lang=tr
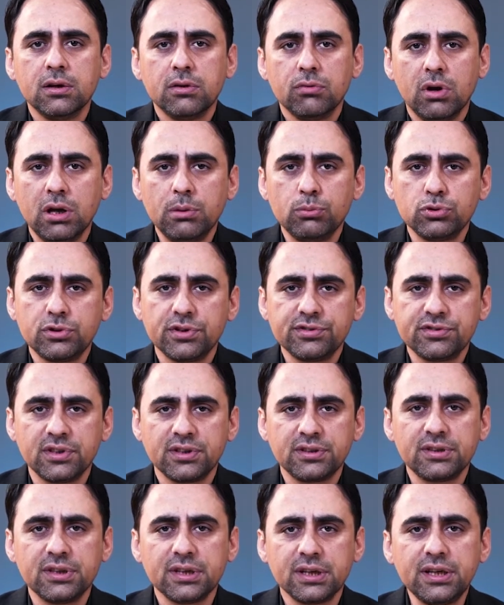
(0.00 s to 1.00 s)
vel
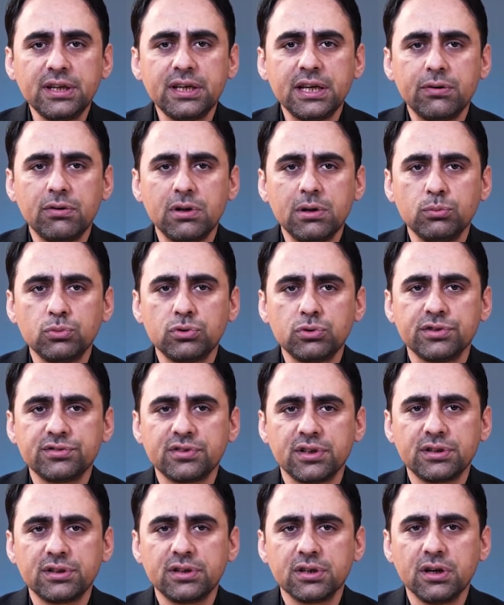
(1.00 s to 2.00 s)
mutasaddikine vel
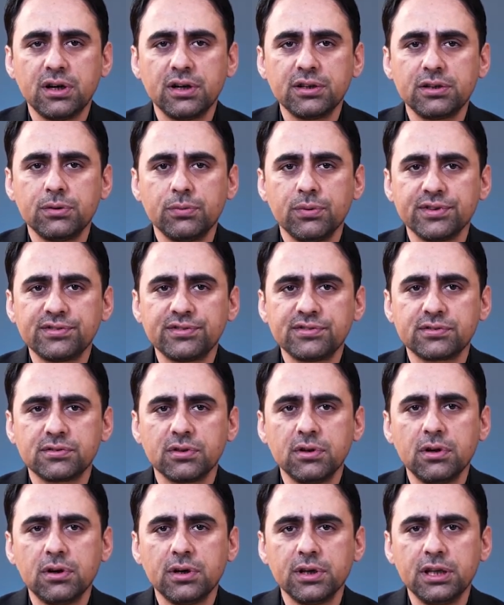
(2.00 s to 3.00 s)
mutasaddikati ve
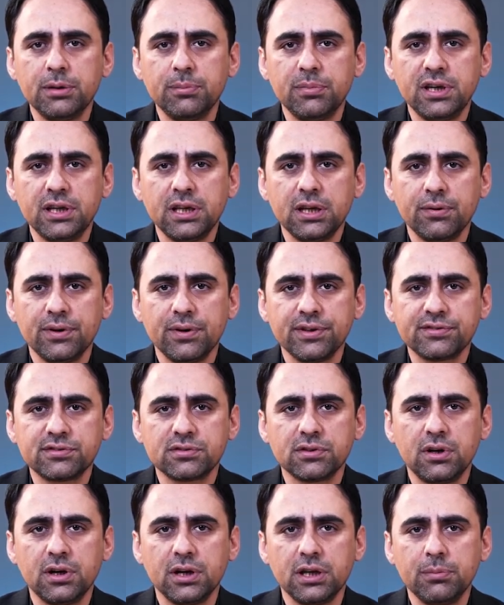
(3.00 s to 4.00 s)
saimine ve
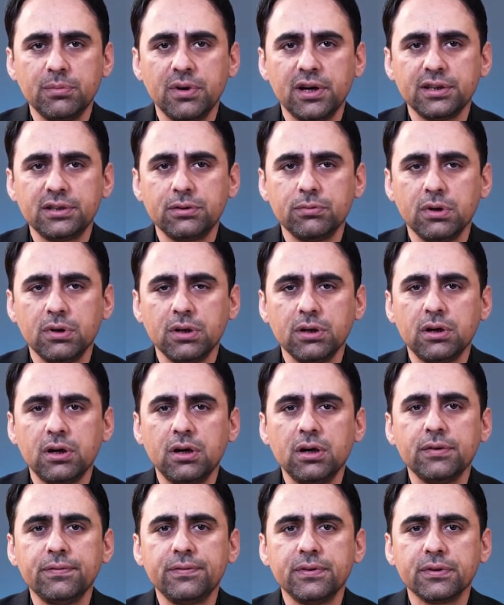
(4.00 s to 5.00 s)
saimati vel
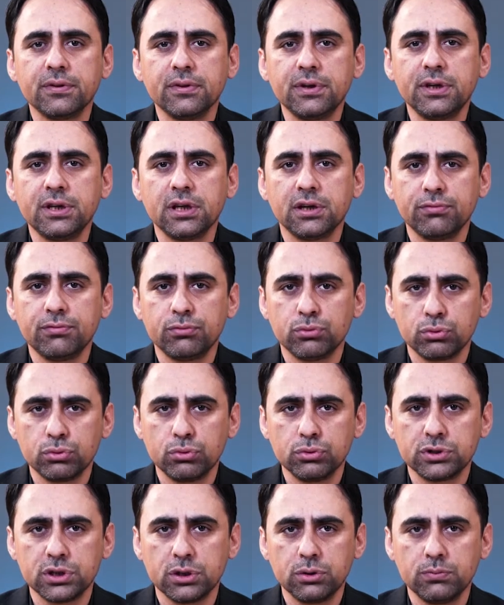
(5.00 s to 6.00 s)
hafizine
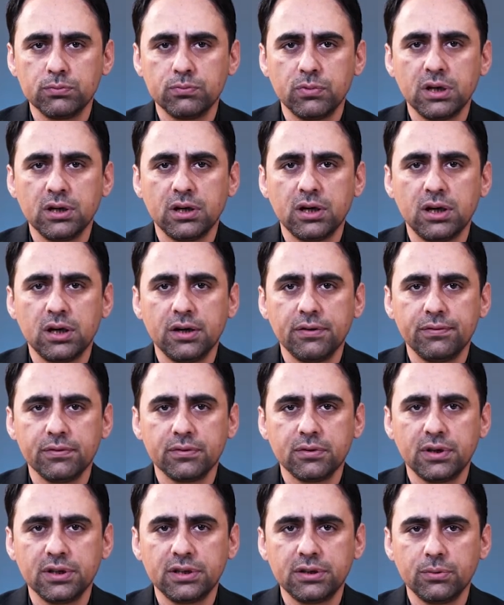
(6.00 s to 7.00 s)
furucehum vel
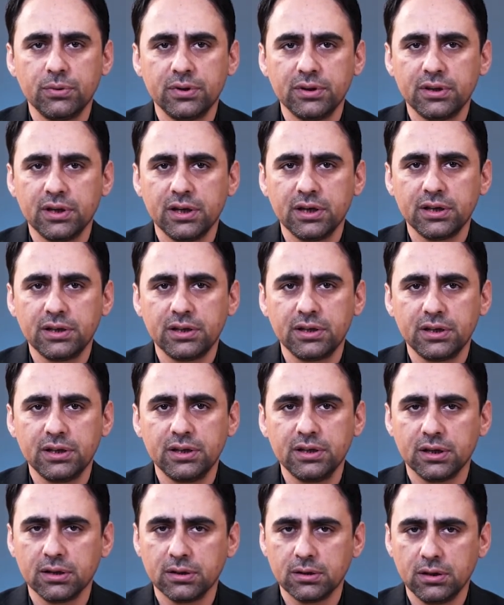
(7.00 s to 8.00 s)
hafizati ve
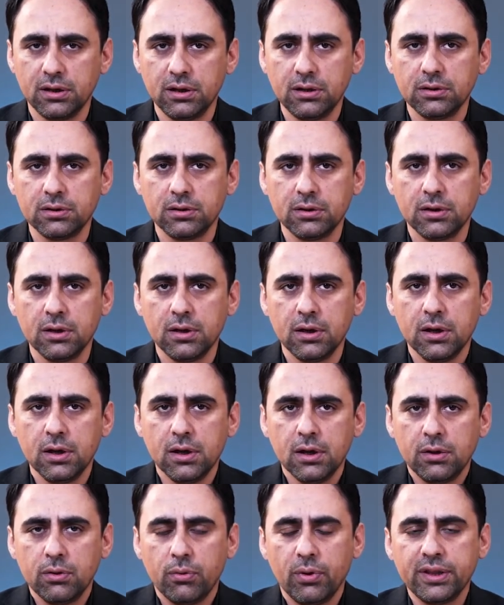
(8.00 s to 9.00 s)
zâkirine Allah
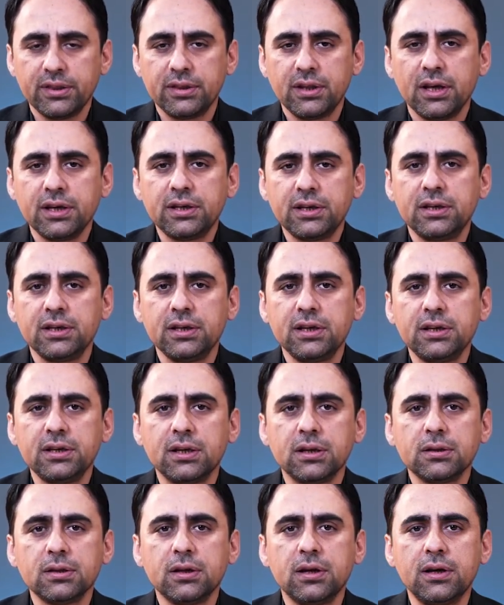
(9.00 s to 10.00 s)
ve zâkirine
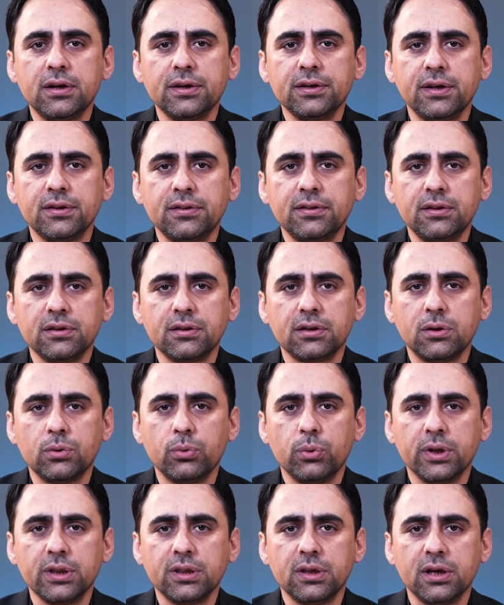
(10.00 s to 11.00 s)
Allah'a kethira
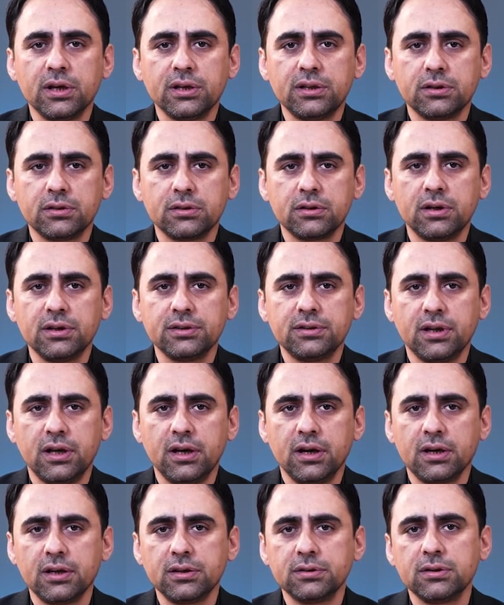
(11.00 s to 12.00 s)
ve zâkirati
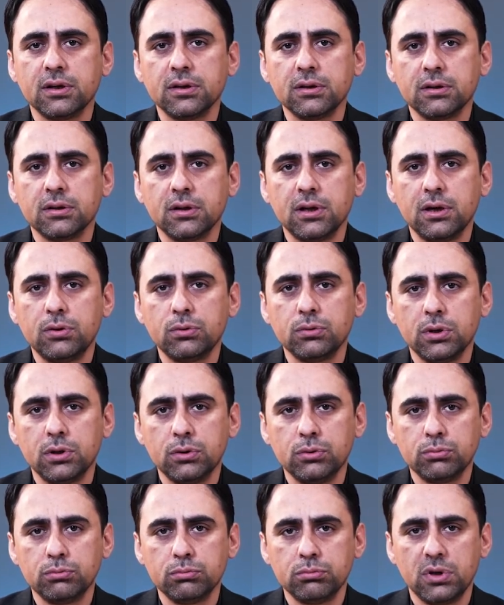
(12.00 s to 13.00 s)
e'addallahu
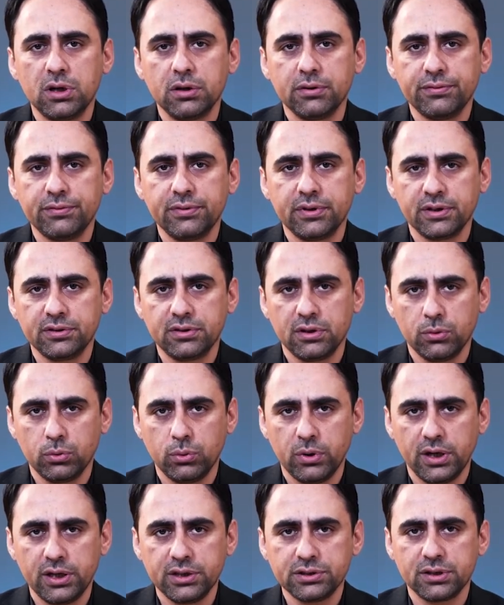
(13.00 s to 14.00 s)
lehum mağfirete
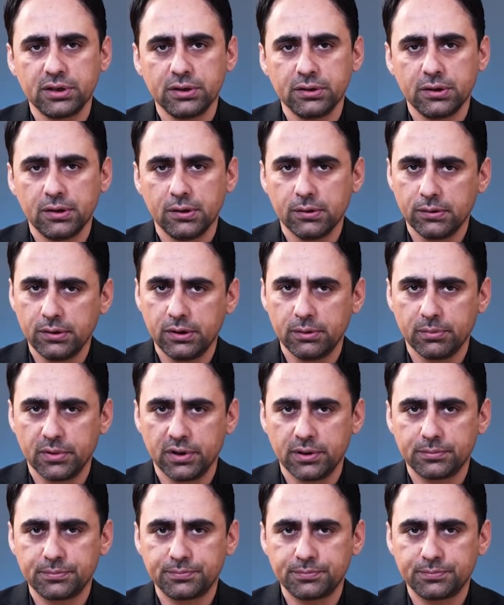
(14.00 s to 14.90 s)
ve ecran azîme.